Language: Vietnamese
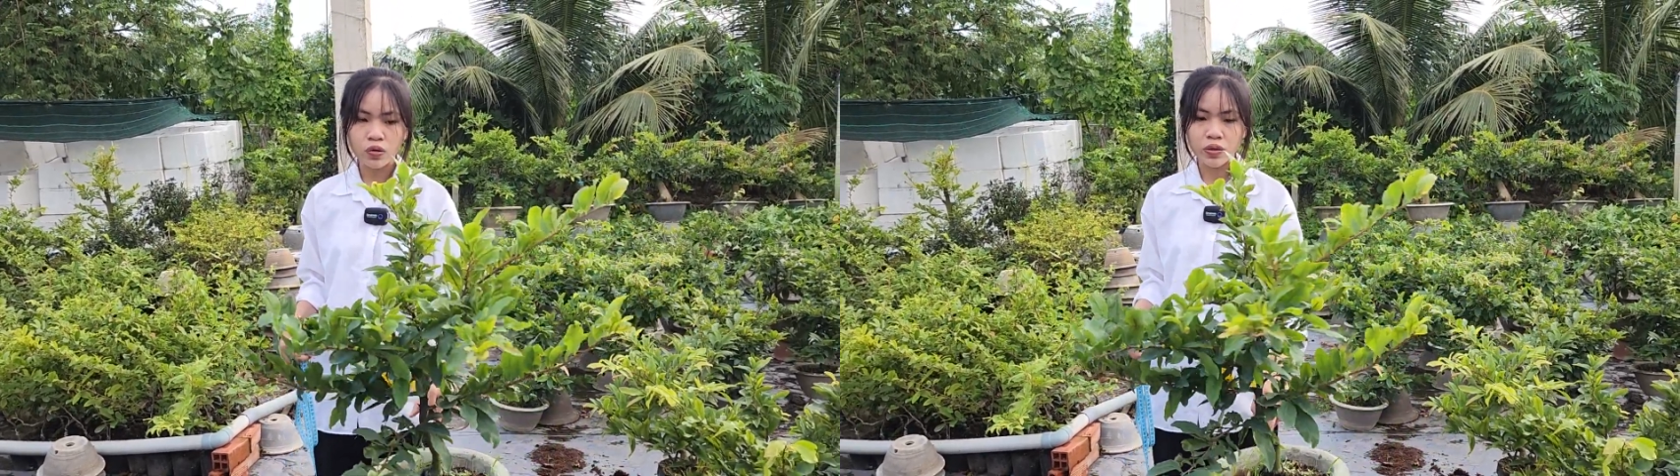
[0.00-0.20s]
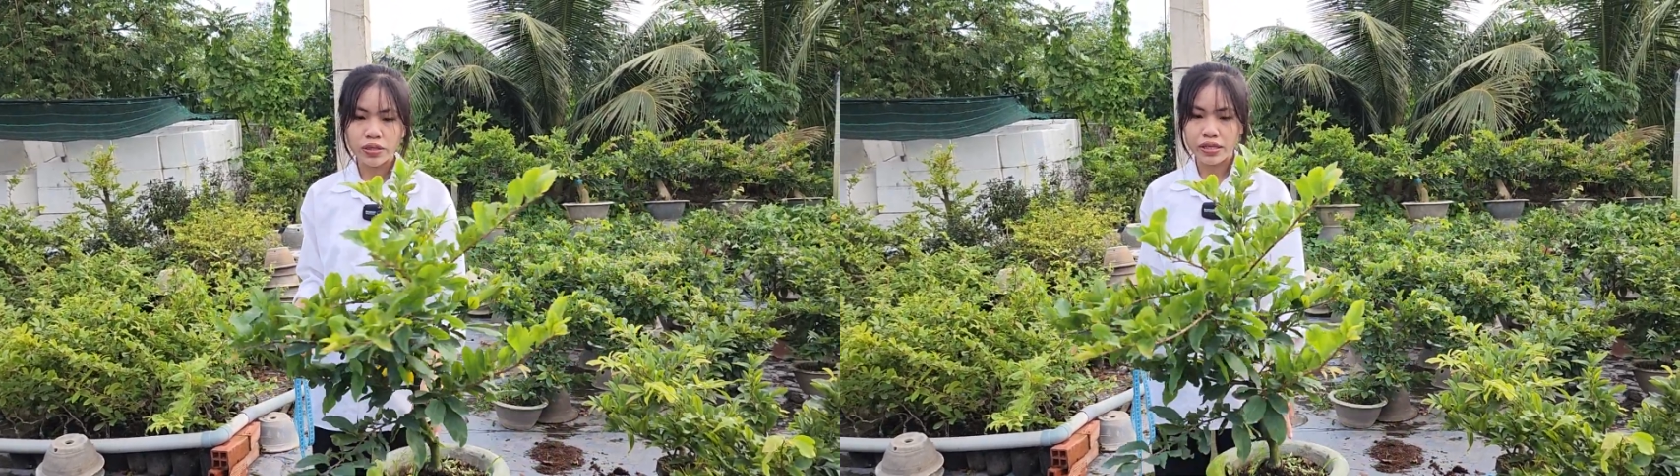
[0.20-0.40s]
cô
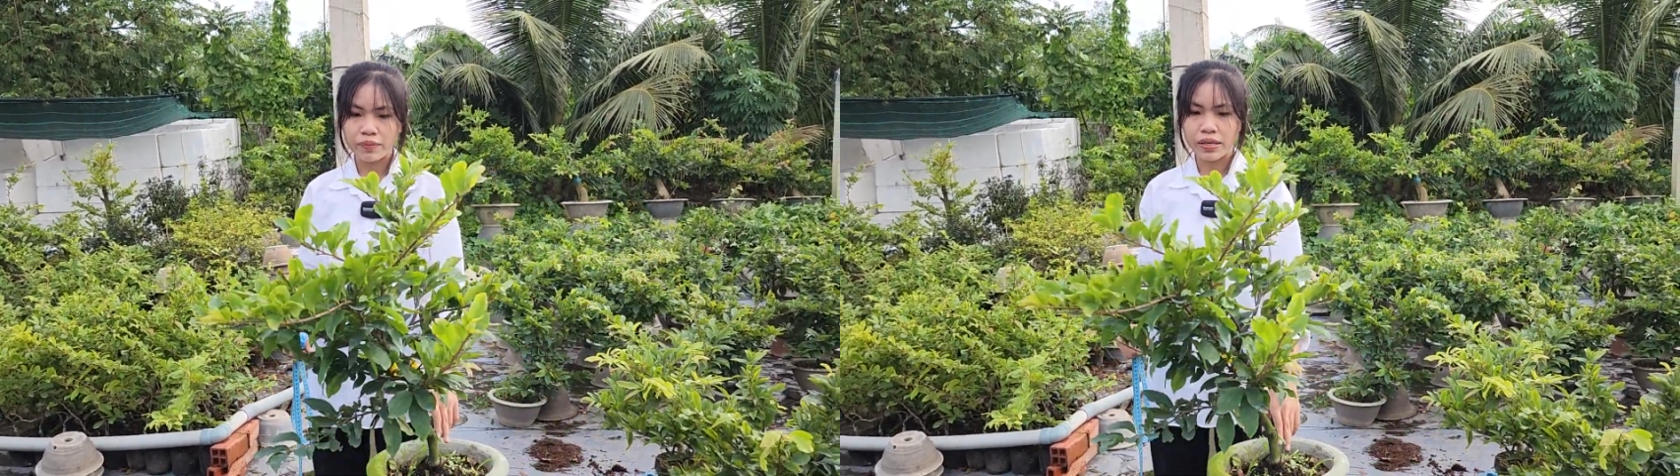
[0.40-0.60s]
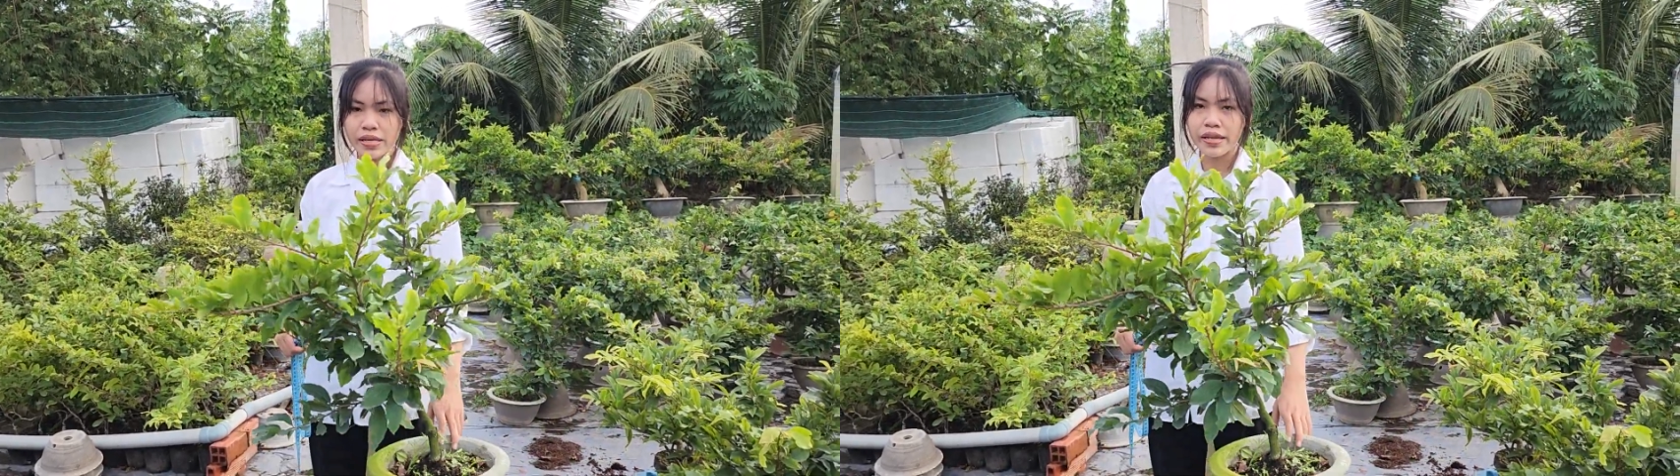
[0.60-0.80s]
chú anh
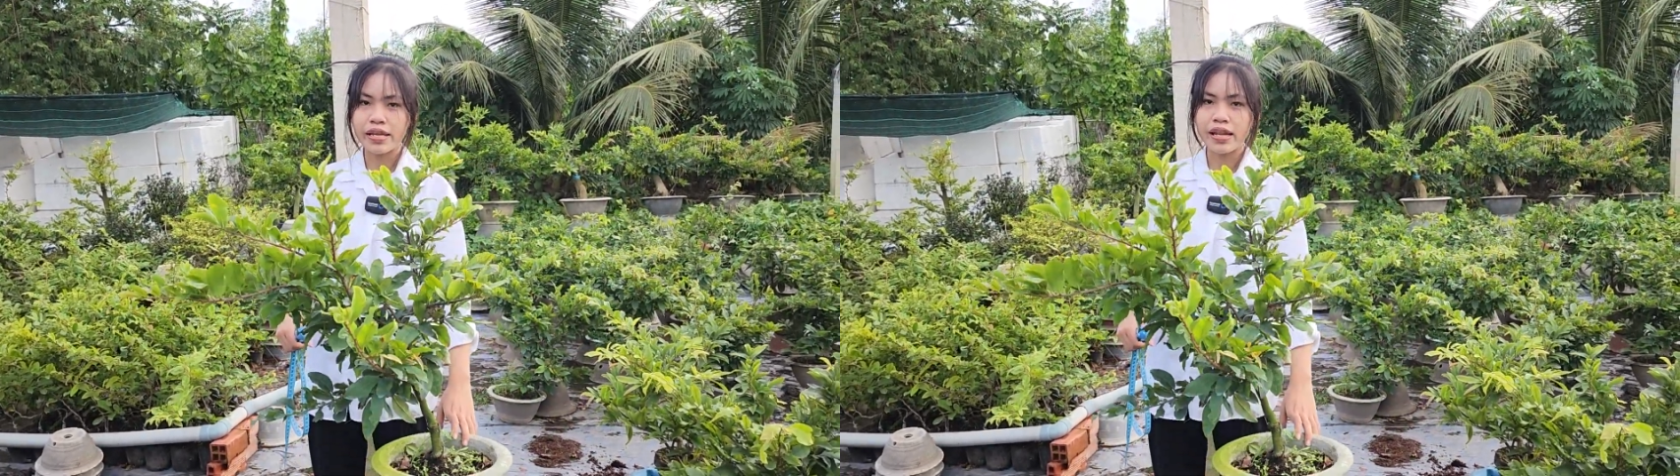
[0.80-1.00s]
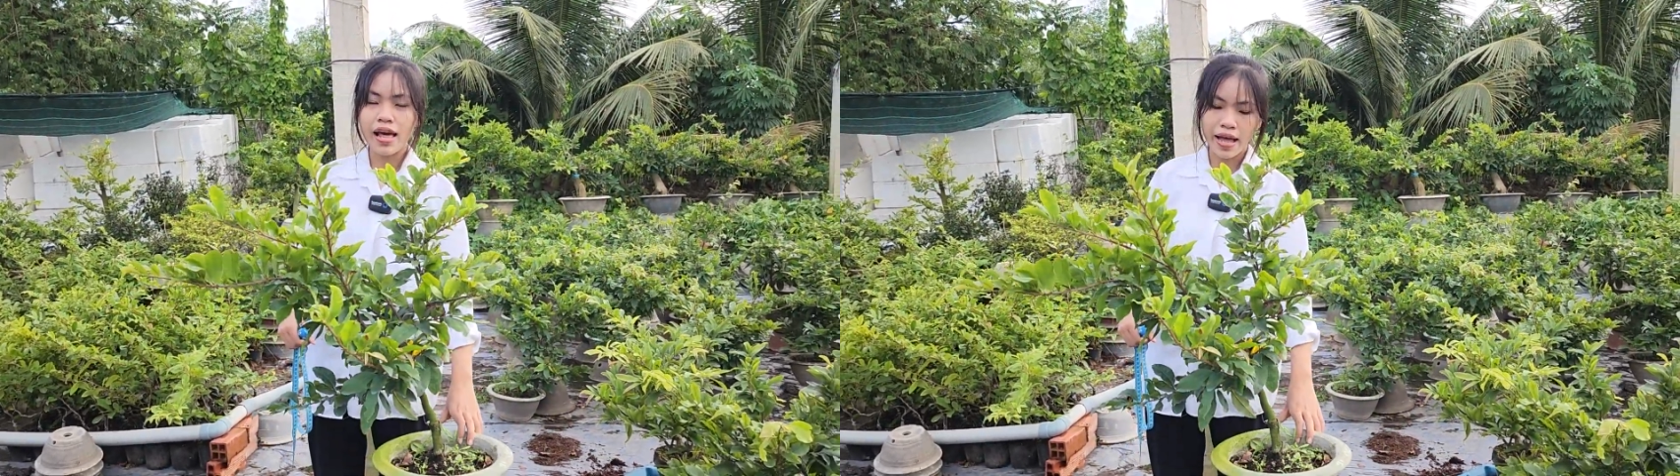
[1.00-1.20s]
chị mình giá
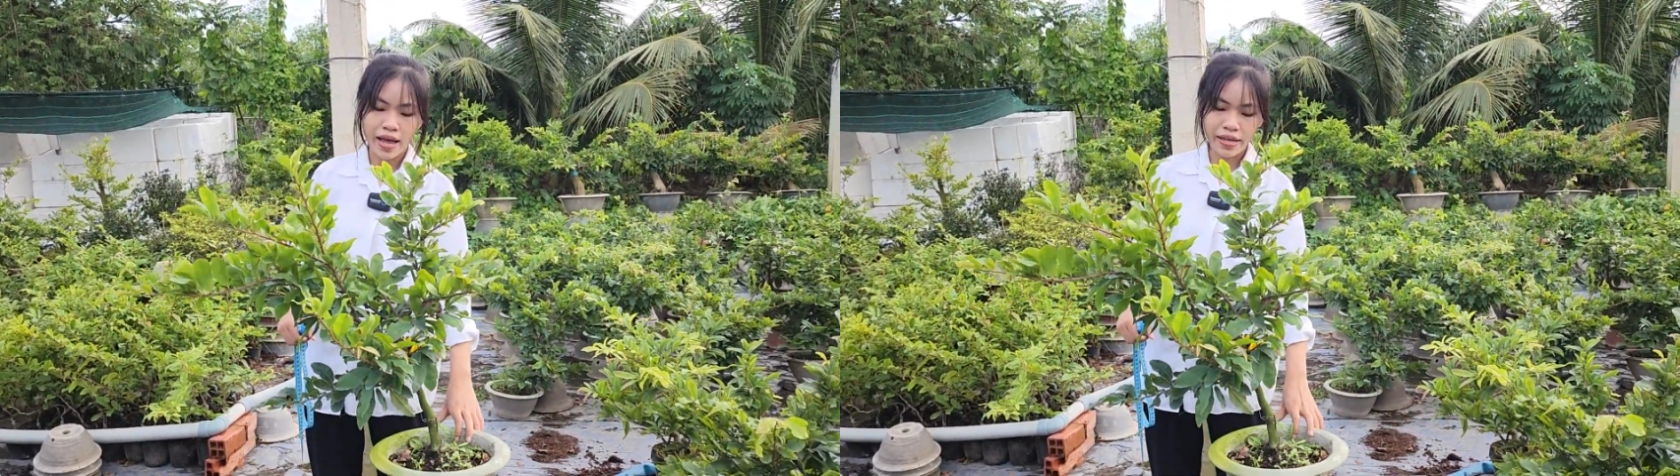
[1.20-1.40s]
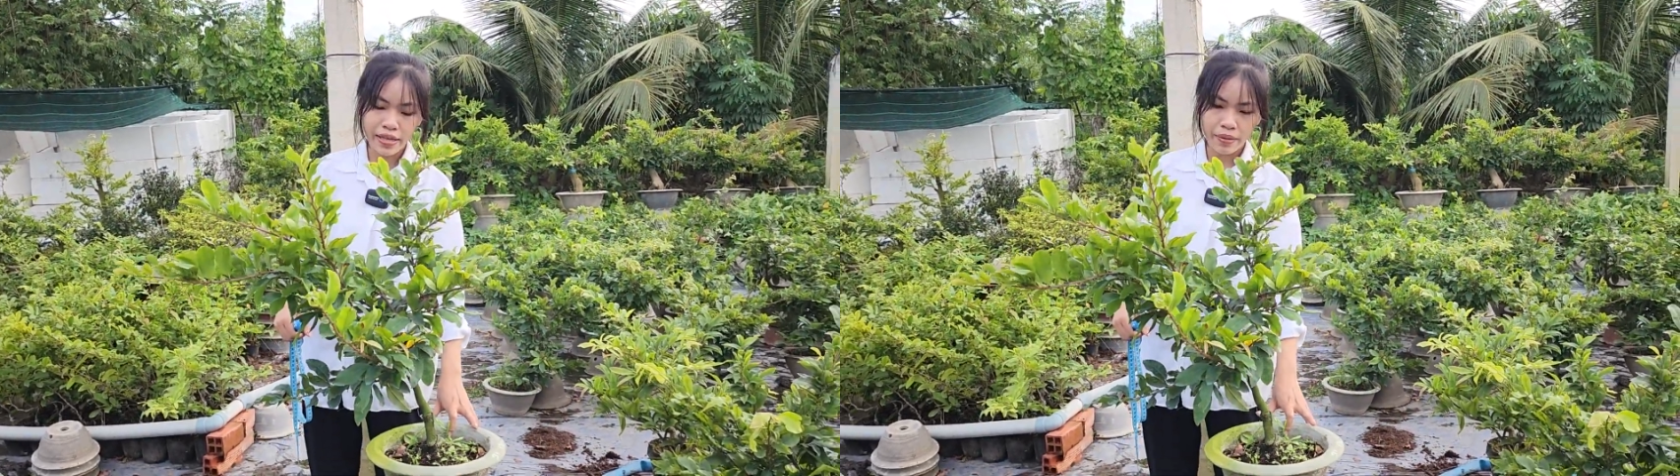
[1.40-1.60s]
chỉ là
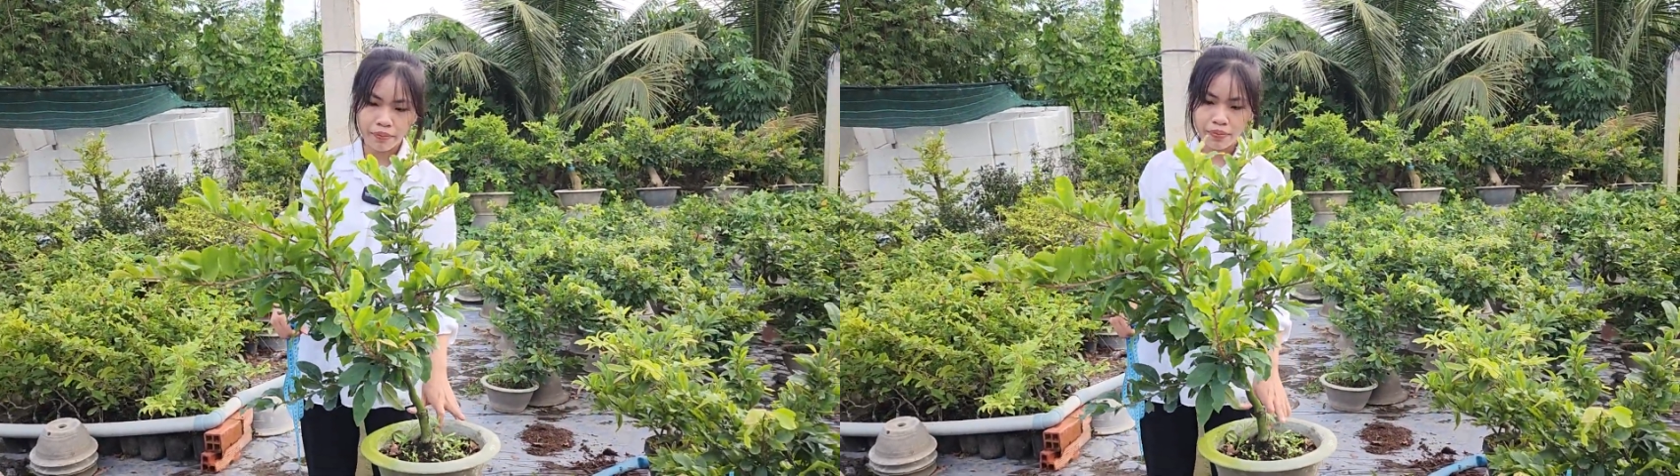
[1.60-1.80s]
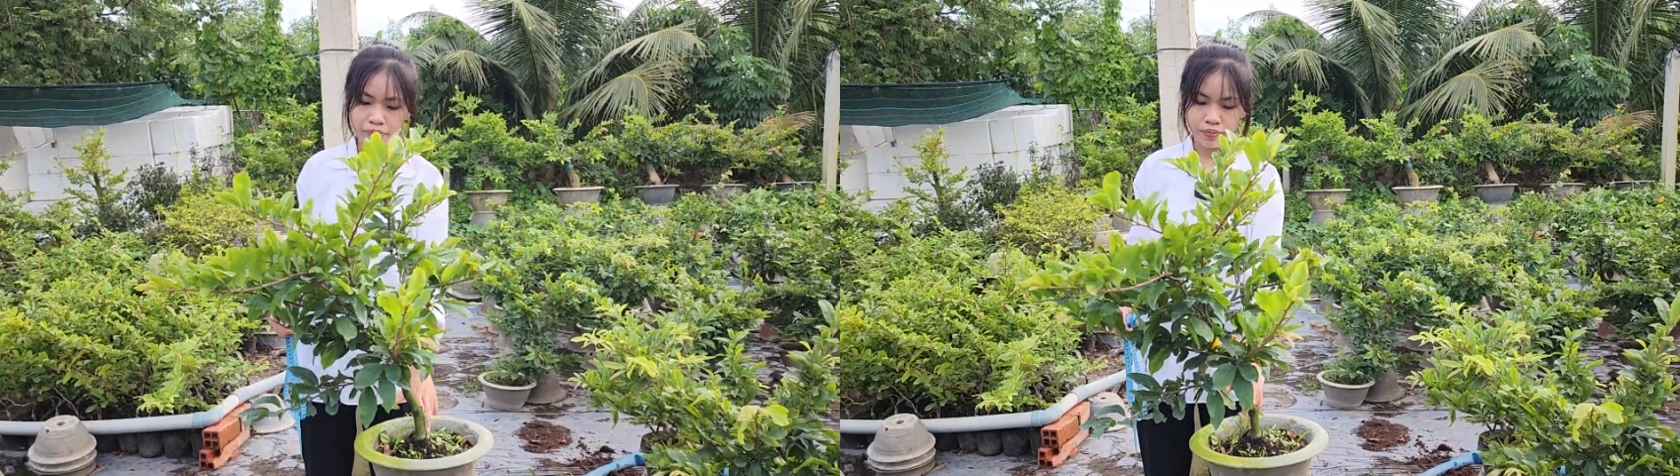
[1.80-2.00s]

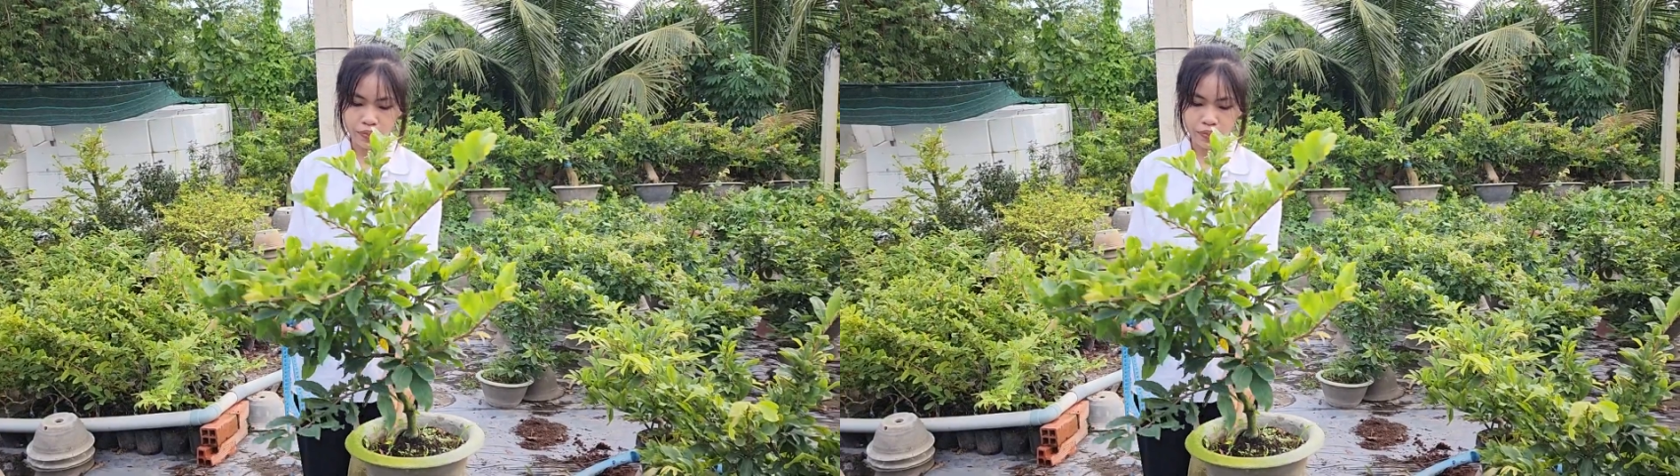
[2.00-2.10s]
200